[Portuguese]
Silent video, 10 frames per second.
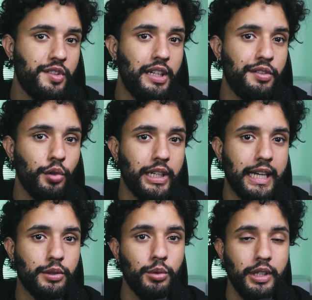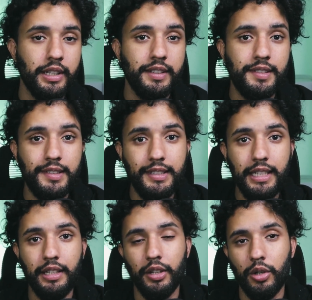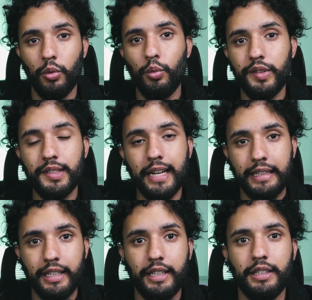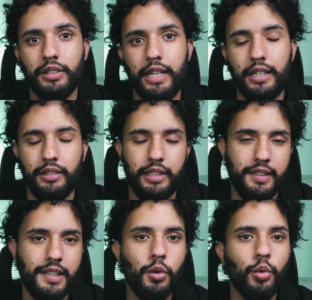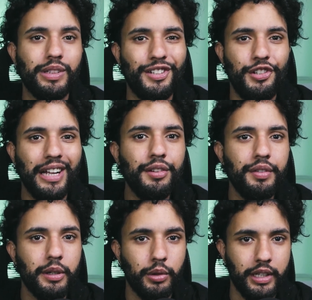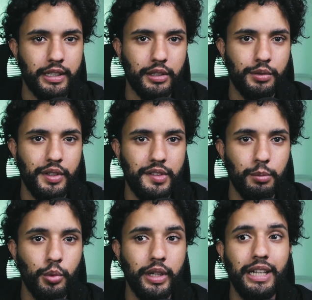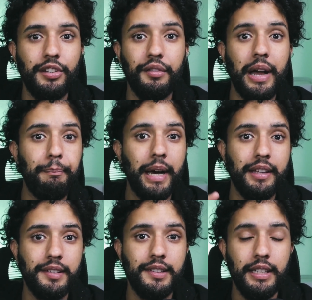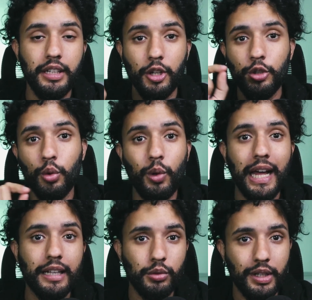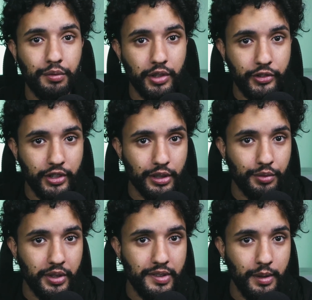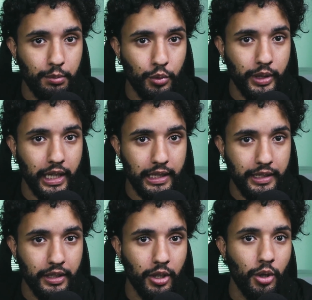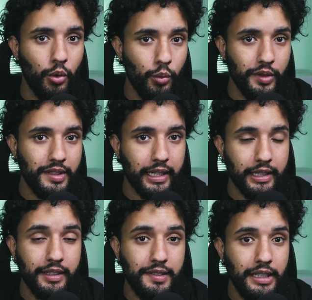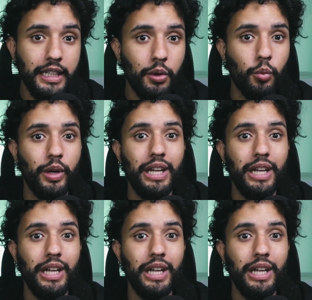de selecionado, se o Instagram né, dessa conta já tiver conectado com o Facebook, ele já vai aparecer do lado da fotinha do Facebook ali o Instagram, senão